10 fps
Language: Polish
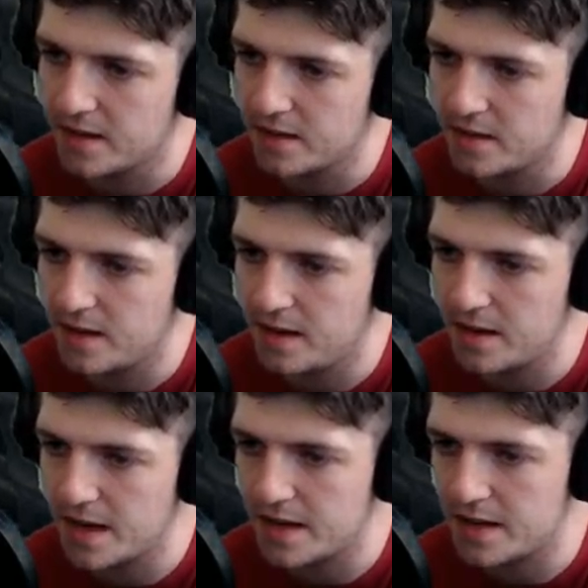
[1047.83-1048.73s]
No, ja
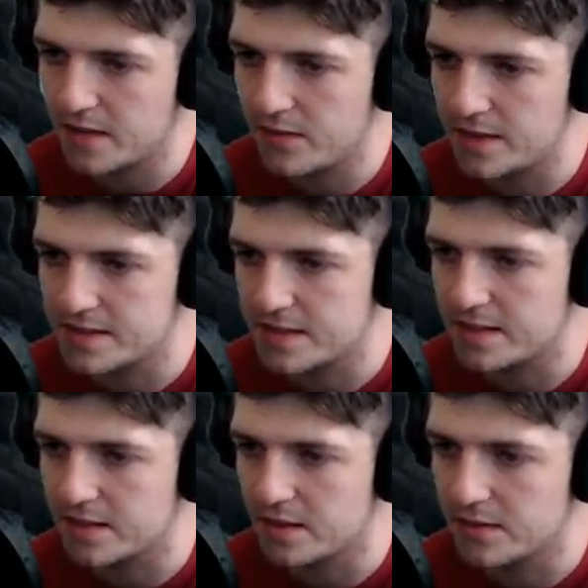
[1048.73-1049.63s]
jednak wolę
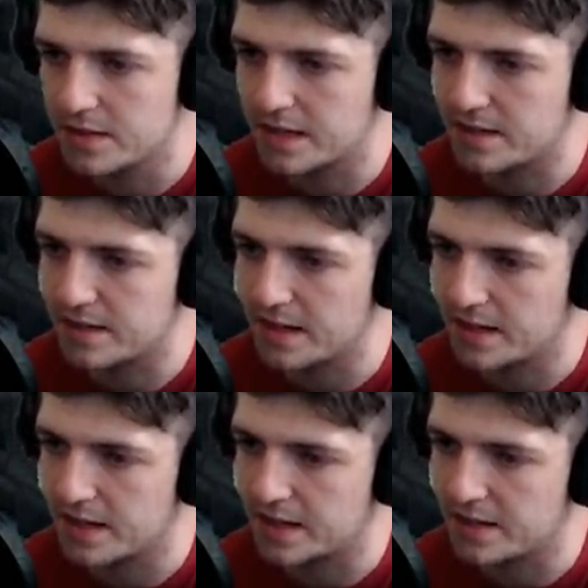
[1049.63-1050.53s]
standardowy taki, taki
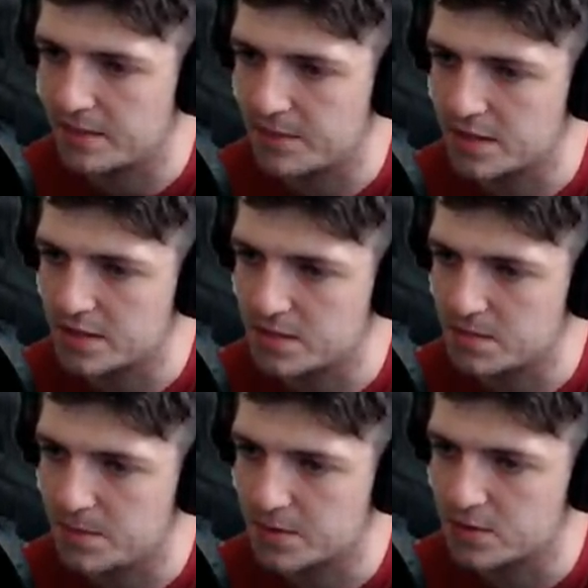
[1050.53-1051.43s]
jak ten, ponieważ jest po
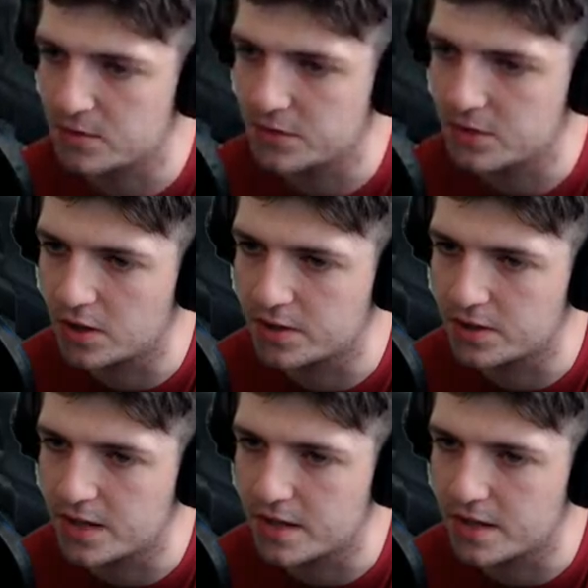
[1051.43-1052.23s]
prostu wygodniej.